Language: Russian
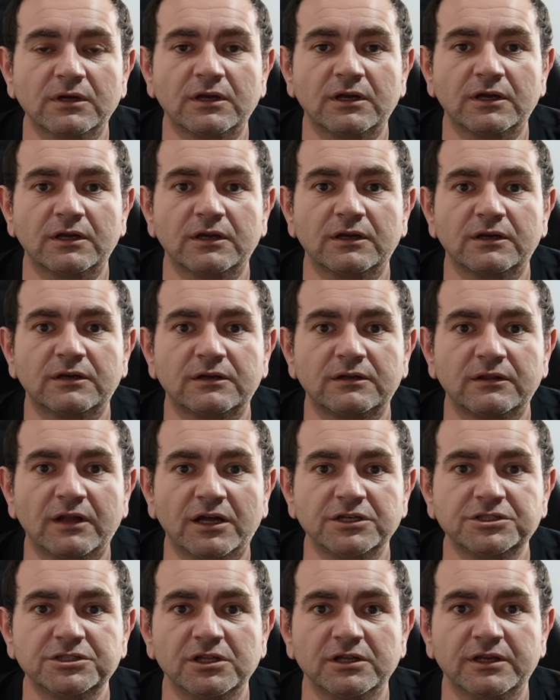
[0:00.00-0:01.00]
Э,
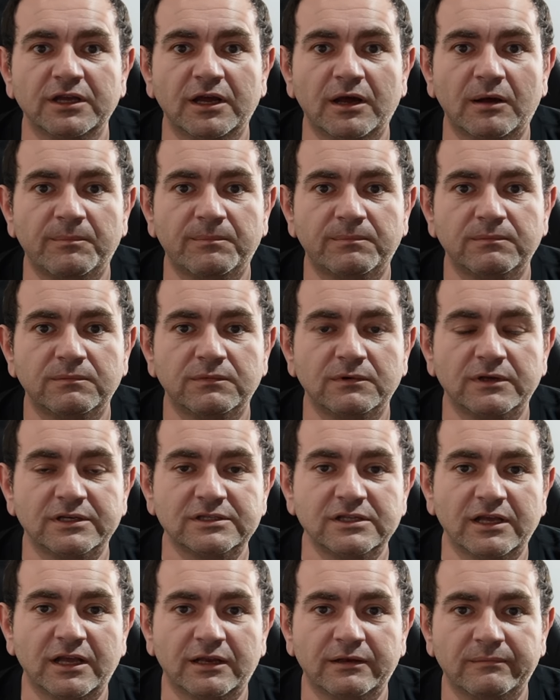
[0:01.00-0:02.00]
начал я,
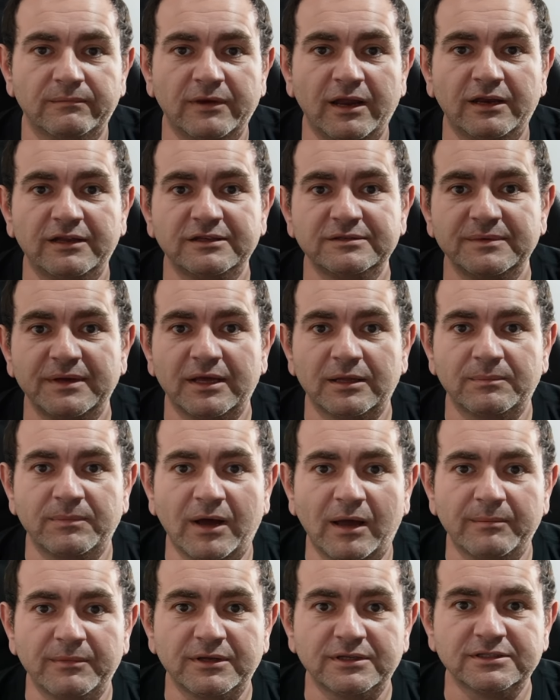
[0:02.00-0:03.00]
если я, мне не изменяет
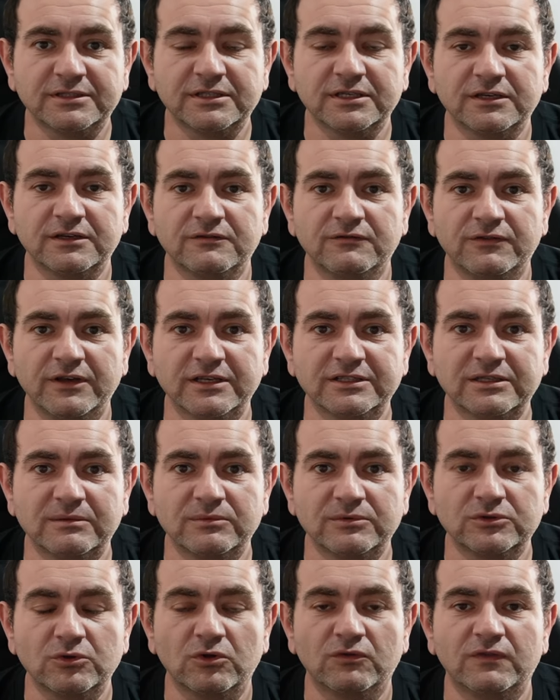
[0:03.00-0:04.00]
память, с
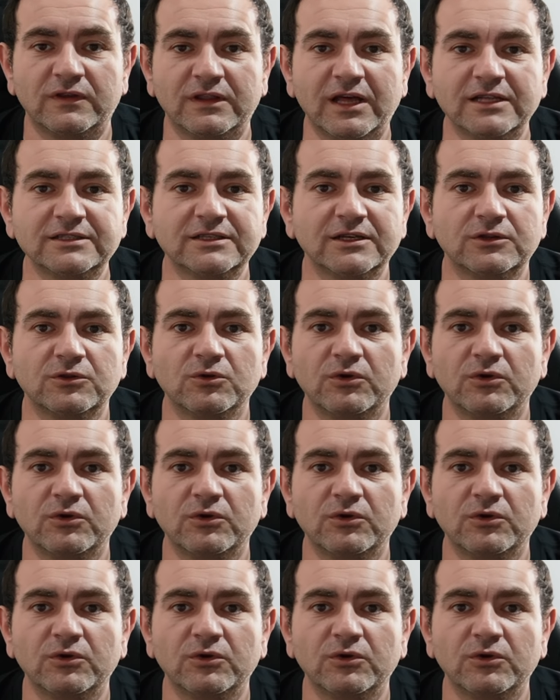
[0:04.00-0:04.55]
весом 112.